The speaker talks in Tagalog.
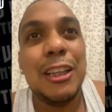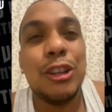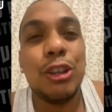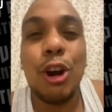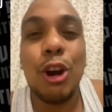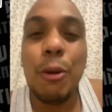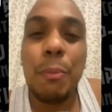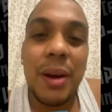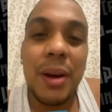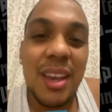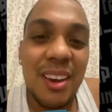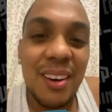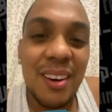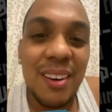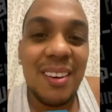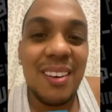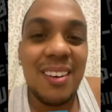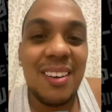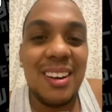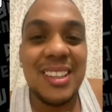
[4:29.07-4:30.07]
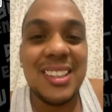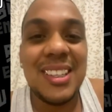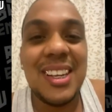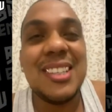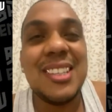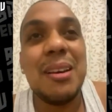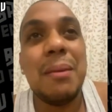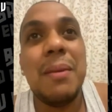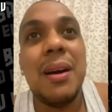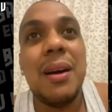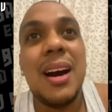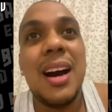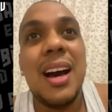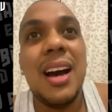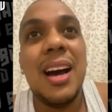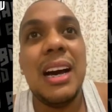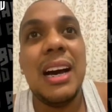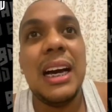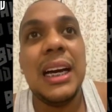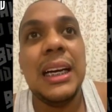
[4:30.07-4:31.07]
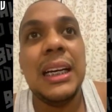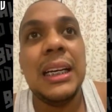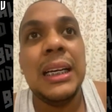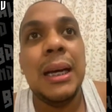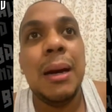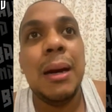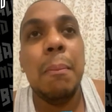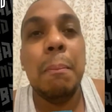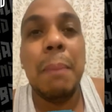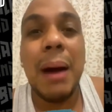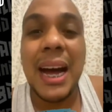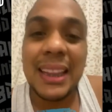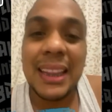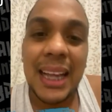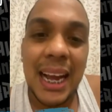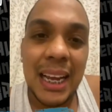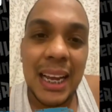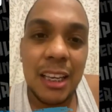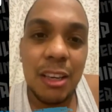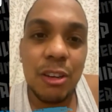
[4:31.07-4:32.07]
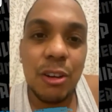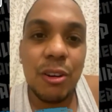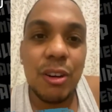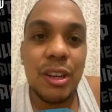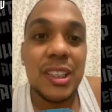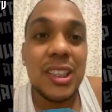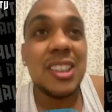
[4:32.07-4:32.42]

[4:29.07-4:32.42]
tropa nyo, isa sa mga bata nyo,